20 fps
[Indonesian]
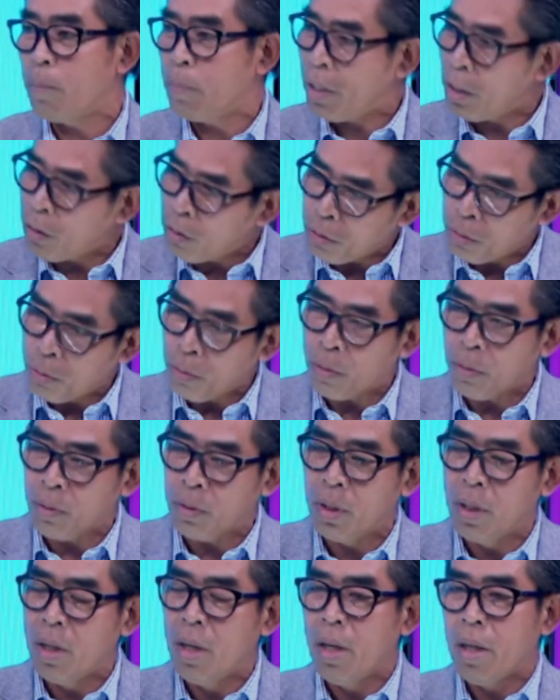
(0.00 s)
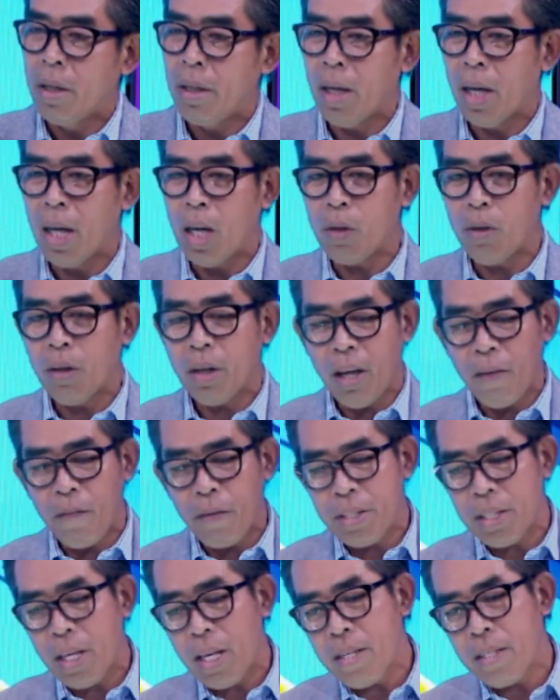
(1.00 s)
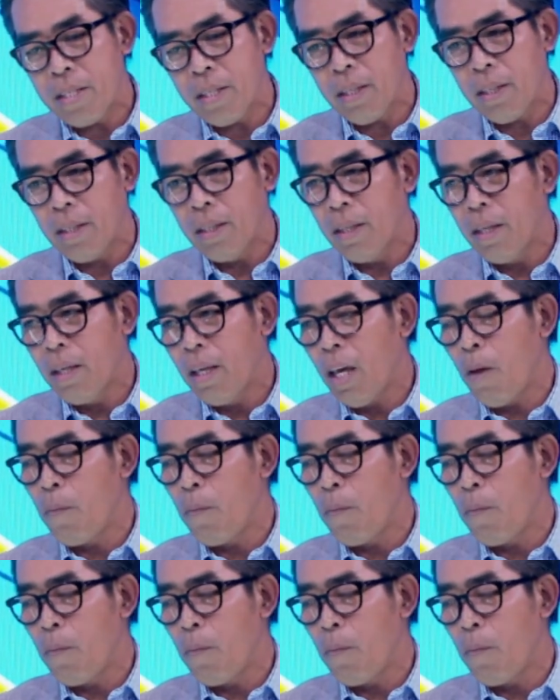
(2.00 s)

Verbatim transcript: tapi itu turun. Yang kedua adalah efisiensi.